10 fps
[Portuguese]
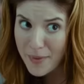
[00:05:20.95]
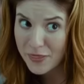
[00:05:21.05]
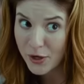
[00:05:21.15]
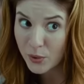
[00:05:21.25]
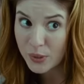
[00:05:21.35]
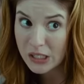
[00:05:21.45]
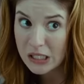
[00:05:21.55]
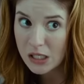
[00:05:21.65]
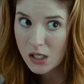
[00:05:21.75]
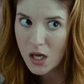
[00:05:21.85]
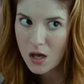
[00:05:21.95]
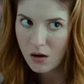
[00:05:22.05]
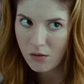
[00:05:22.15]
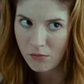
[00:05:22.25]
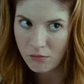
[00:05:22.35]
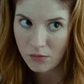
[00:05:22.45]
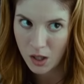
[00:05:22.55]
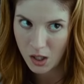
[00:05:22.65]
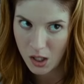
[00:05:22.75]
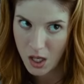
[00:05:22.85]
mas eles são muito,
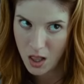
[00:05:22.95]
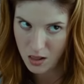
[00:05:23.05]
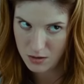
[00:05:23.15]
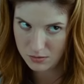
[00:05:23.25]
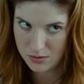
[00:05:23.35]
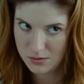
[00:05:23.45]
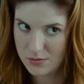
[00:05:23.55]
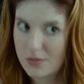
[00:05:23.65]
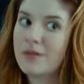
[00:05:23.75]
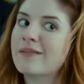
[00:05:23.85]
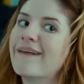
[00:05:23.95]
muito próximos.